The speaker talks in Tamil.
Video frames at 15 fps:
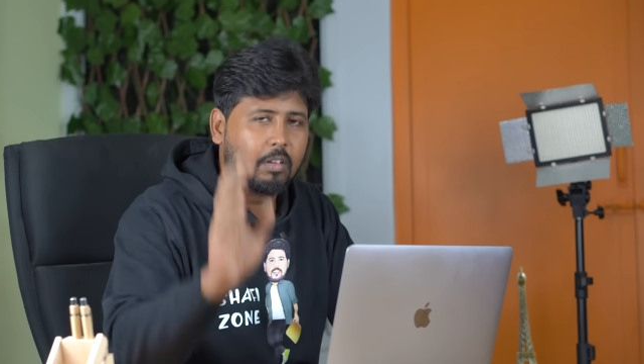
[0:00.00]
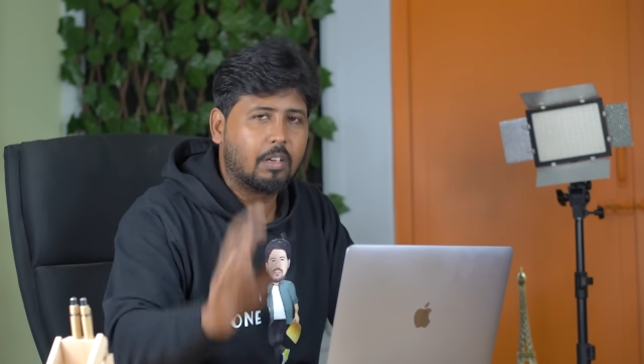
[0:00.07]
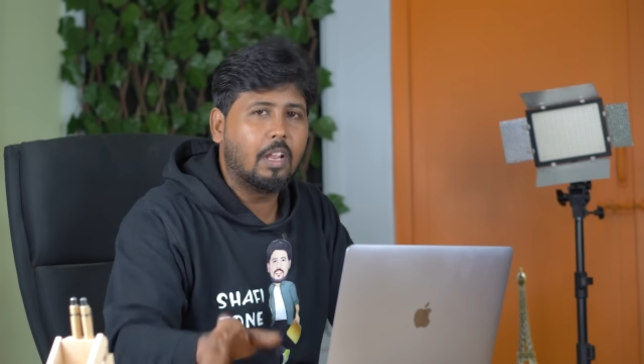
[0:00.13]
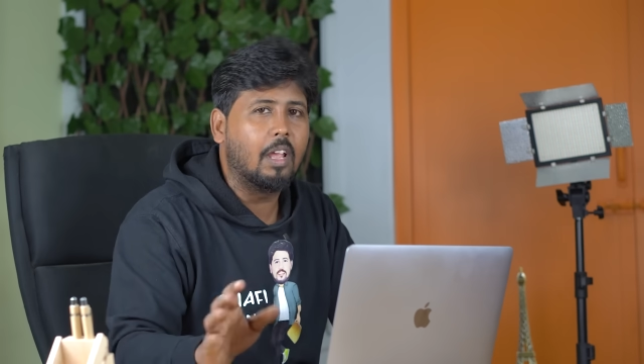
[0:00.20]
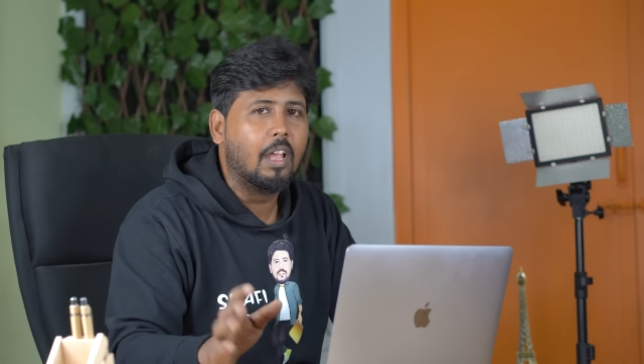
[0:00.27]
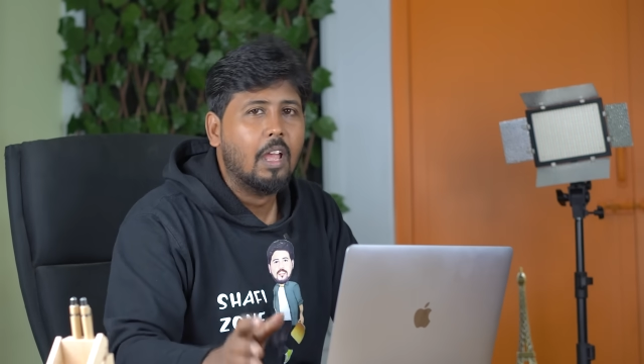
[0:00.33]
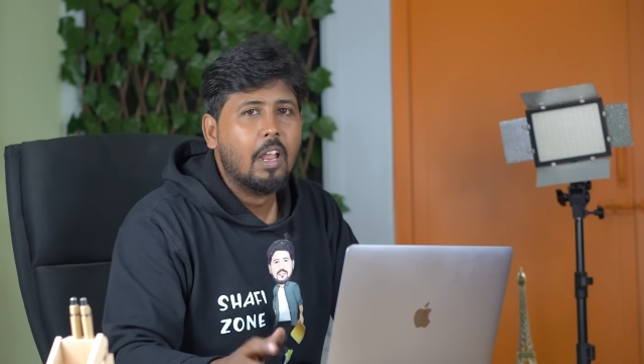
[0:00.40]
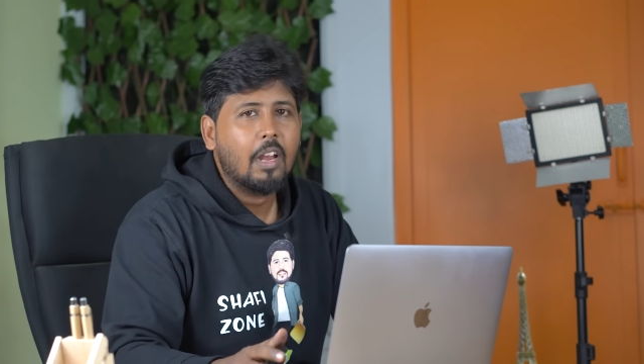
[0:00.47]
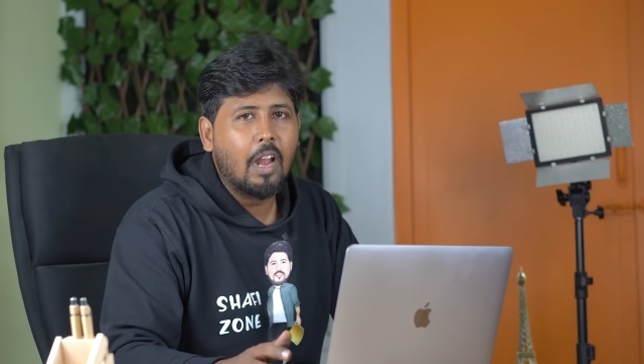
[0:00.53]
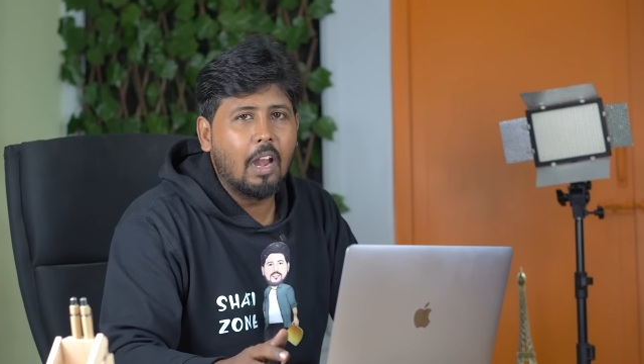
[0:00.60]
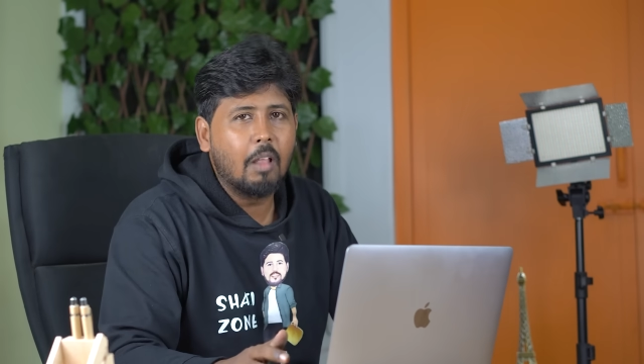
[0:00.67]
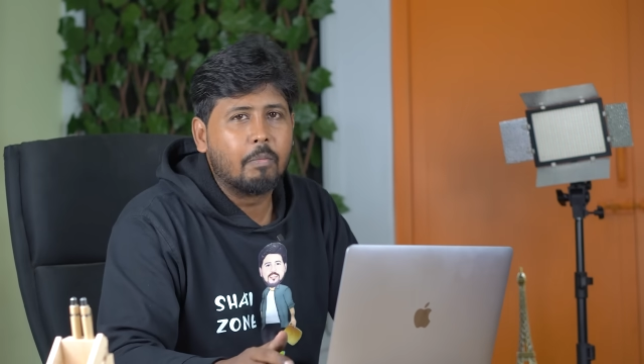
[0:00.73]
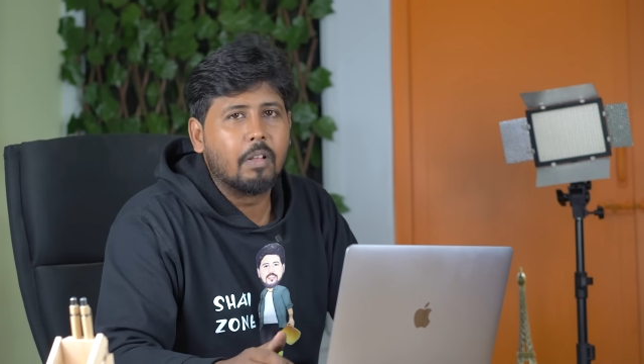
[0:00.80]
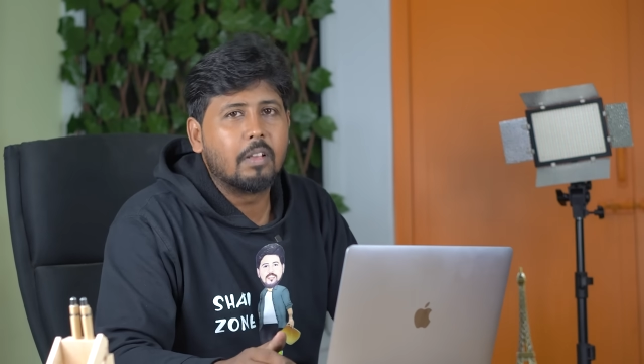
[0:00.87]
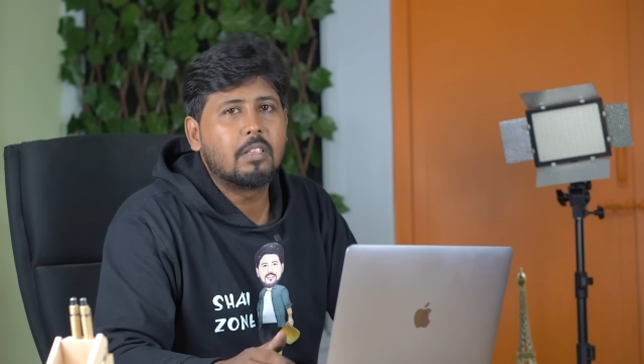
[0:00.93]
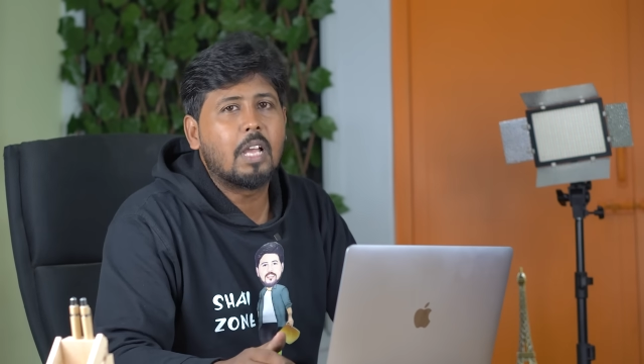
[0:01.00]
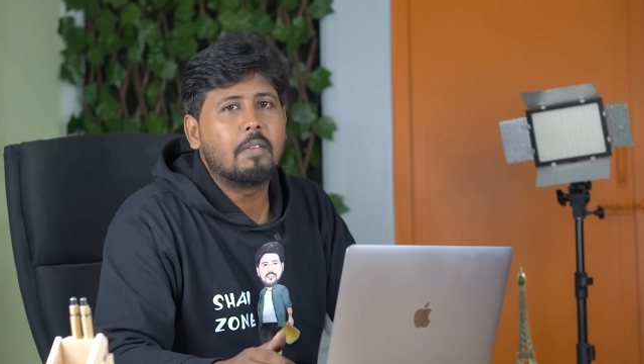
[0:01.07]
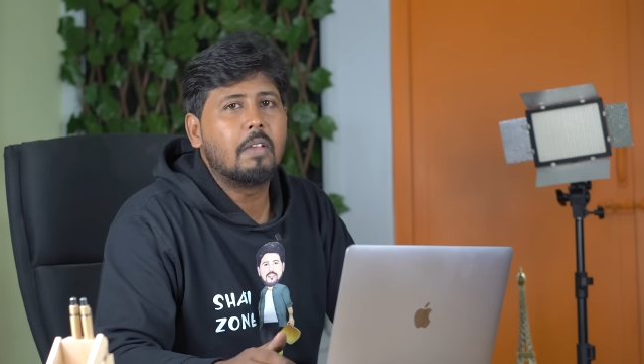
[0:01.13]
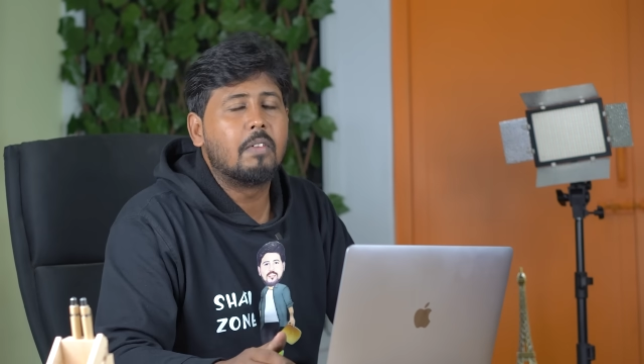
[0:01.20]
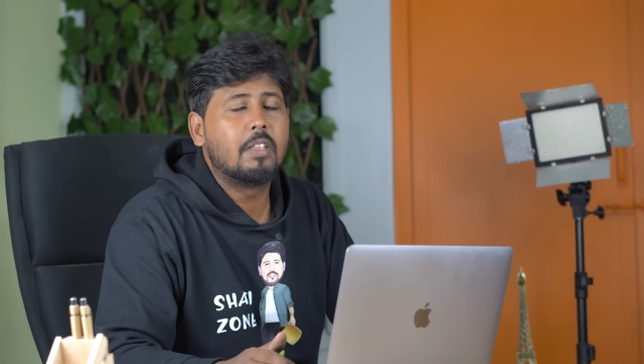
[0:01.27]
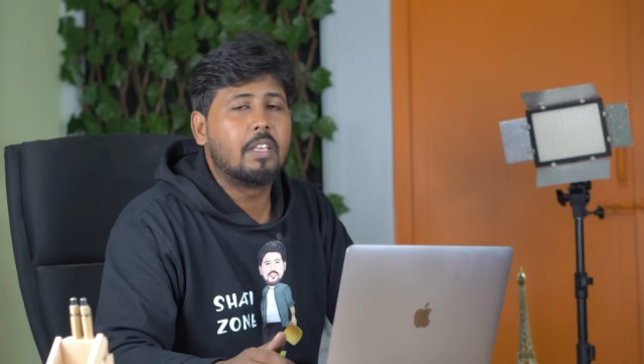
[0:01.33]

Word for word: சொல்லிட்டு நல்ல பெருசாவே